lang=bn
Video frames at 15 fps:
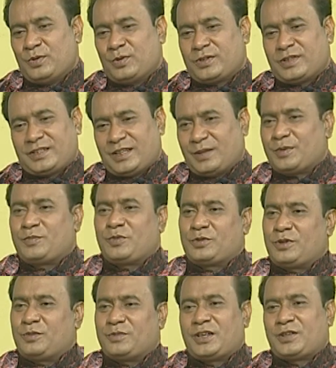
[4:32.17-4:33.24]
ওটাতে আমি
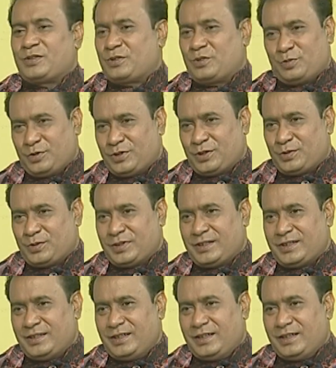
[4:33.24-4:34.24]
প্রথম নাটকে অভিনয় করি